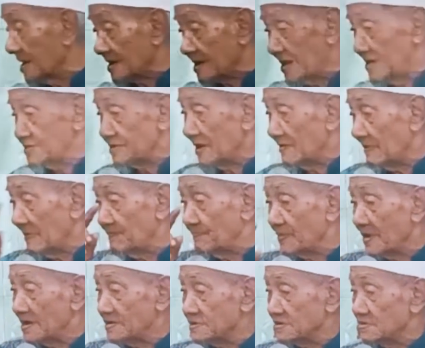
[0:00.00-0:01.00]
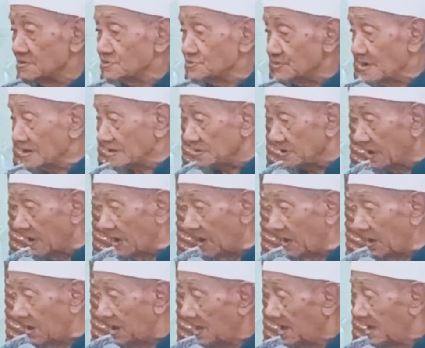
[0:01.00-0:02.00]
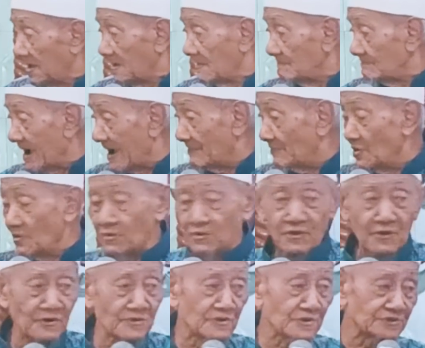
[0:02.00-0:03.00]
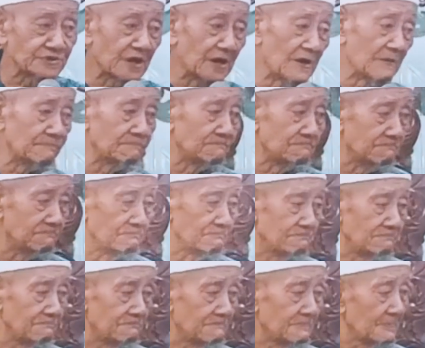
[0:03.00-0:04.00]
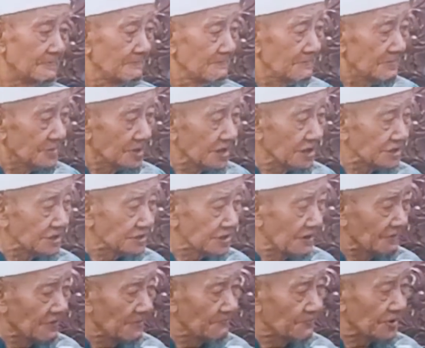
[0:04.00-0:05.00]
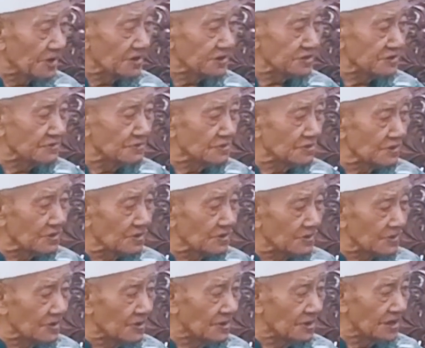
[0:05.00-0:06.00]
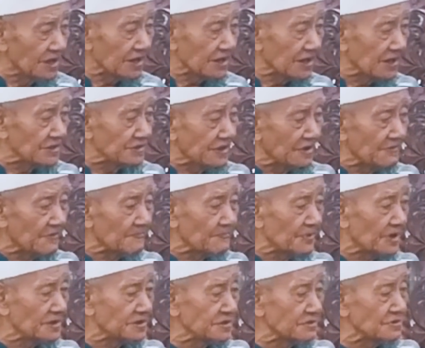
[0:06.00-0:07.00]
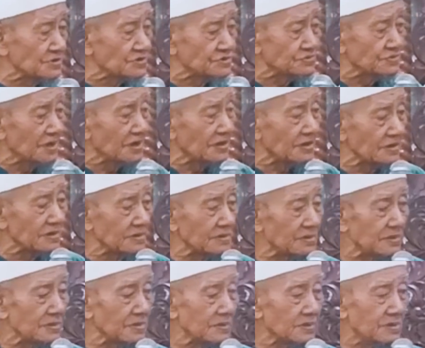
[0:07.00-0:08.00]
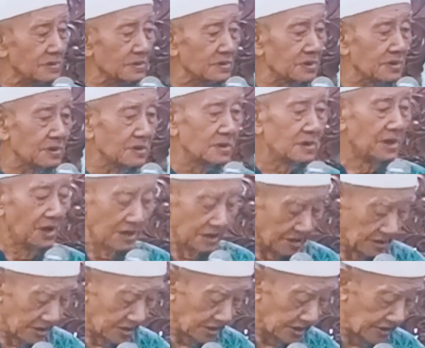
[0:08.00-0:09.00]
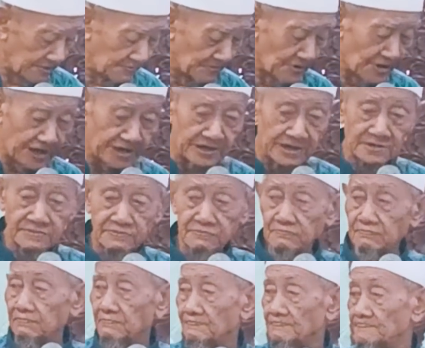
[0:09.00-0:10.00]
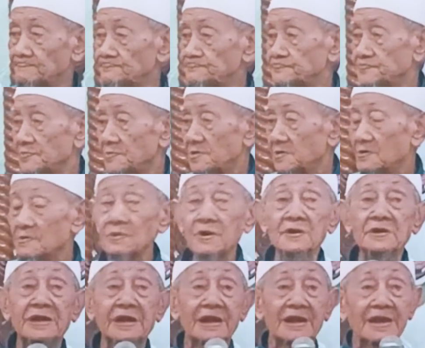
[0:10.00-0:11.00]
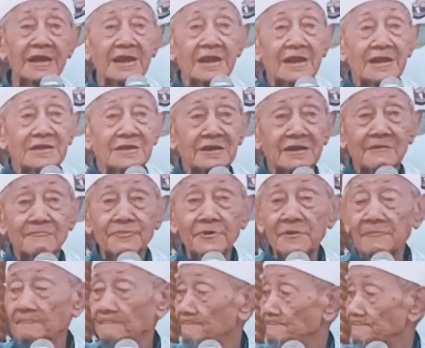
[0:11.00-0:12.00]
Nek gak jawab berarti gue swarga. Makmu lu ono salam. Nek jawab berarti gue rokok. nek gak jawab berarti gue swarga. mulai malaikat Kula nderek Kanjeng Nabi.